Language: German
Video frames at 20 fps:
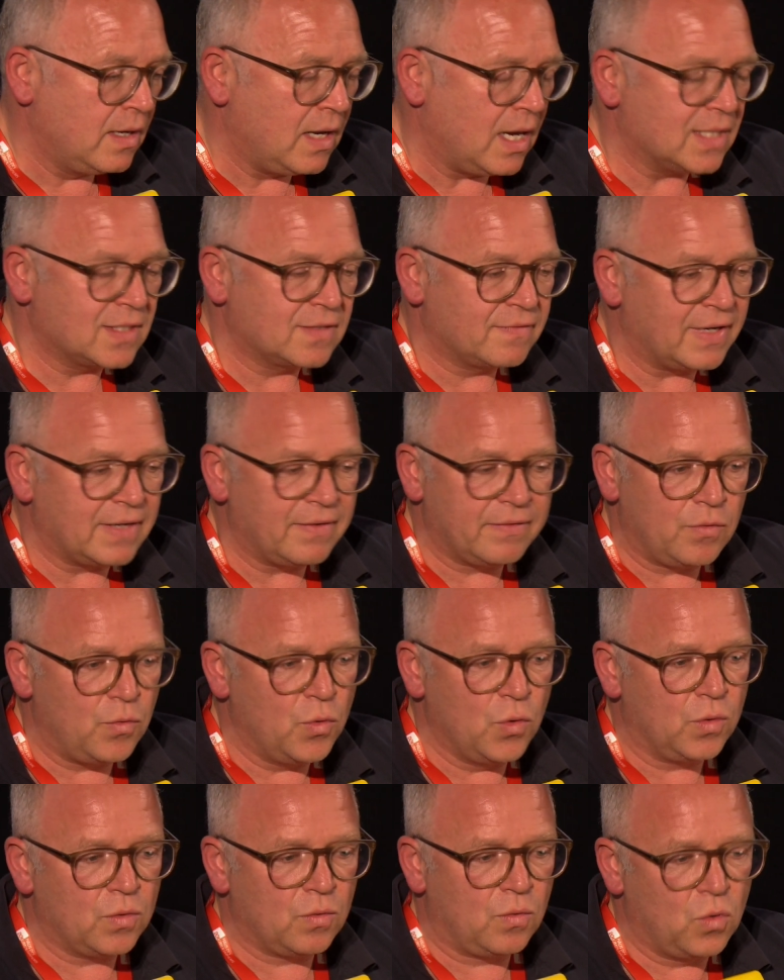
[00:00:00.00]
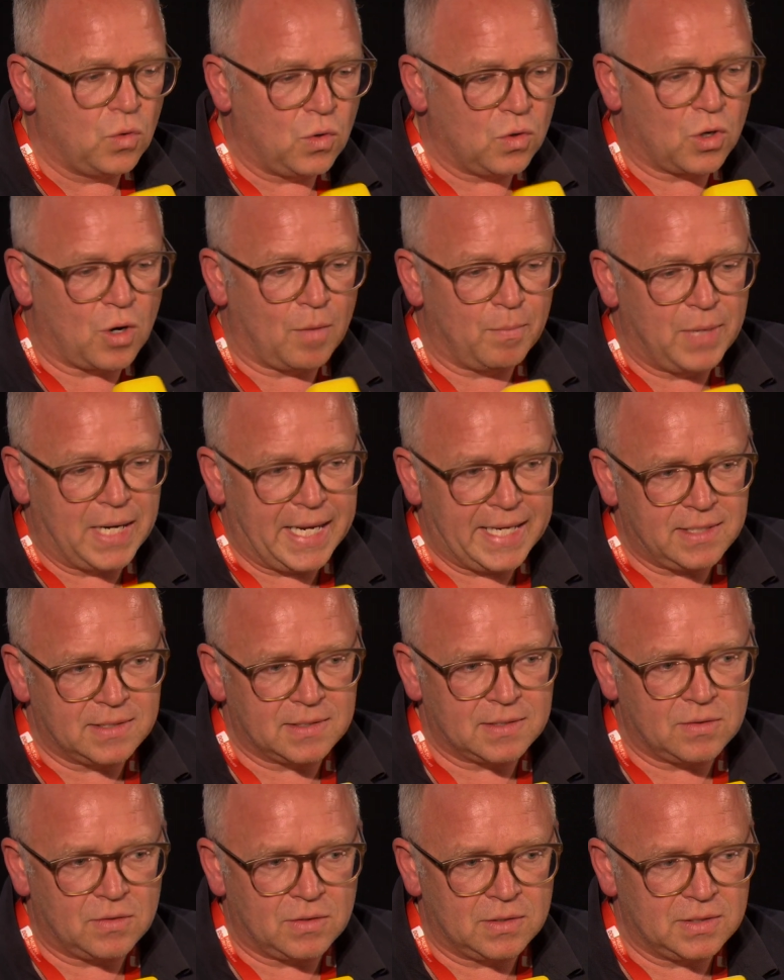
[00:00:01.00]
Also es war
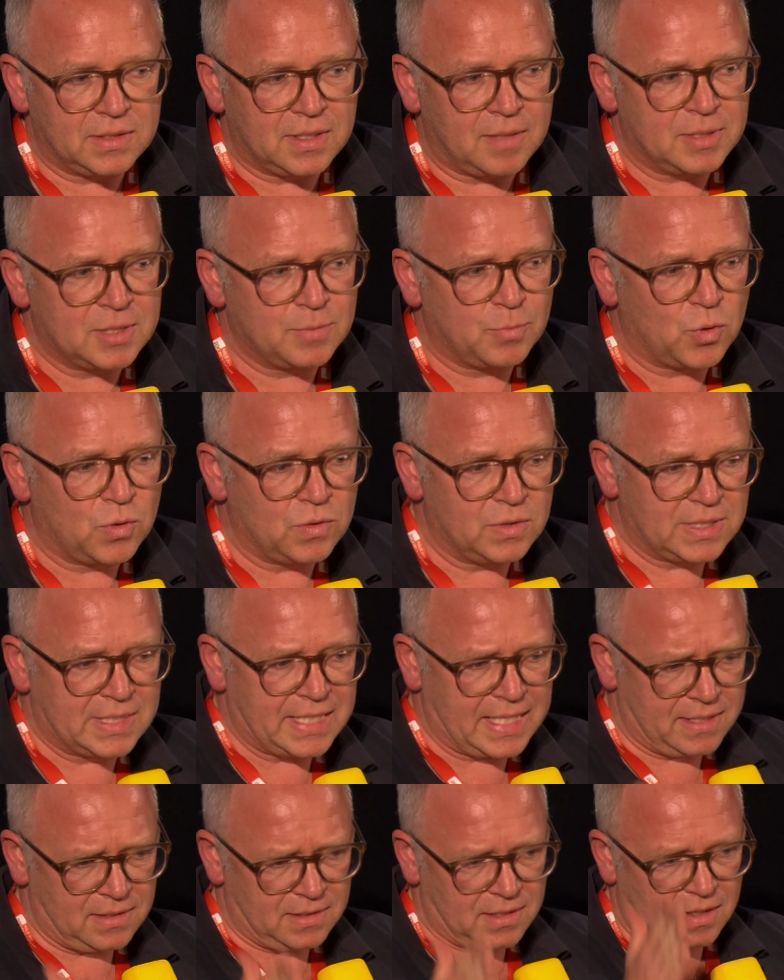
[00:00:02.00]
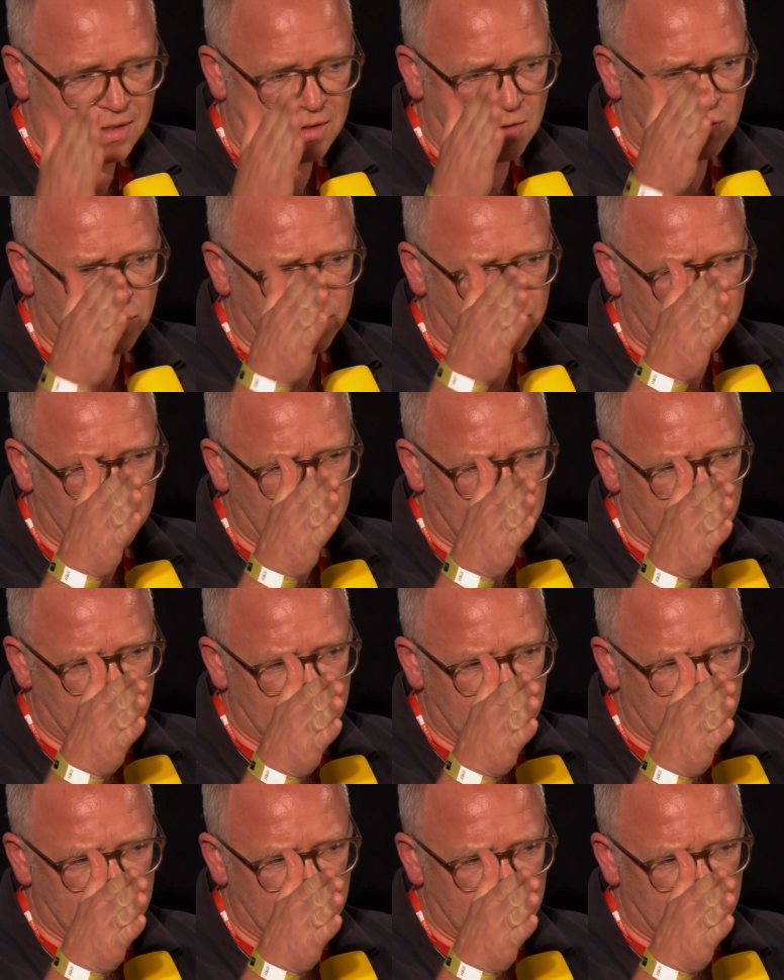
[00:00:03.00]
hochkomplex und ich habe als Produzent darauf